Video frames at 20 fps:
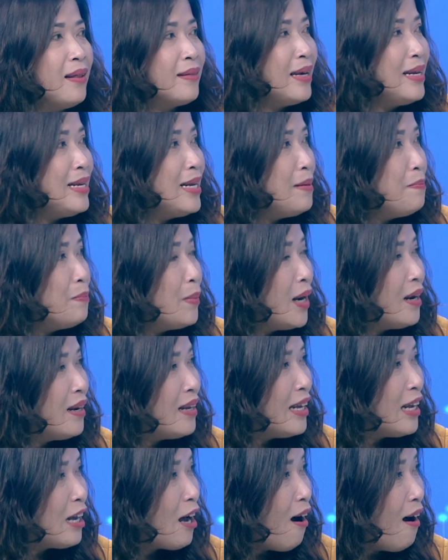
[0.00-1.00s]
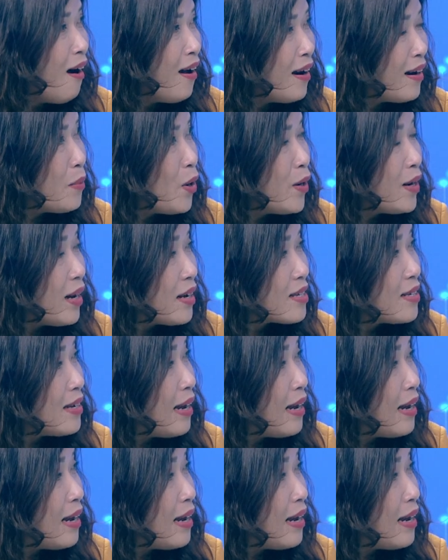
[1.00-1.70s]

tây ninh mình thì có món đặc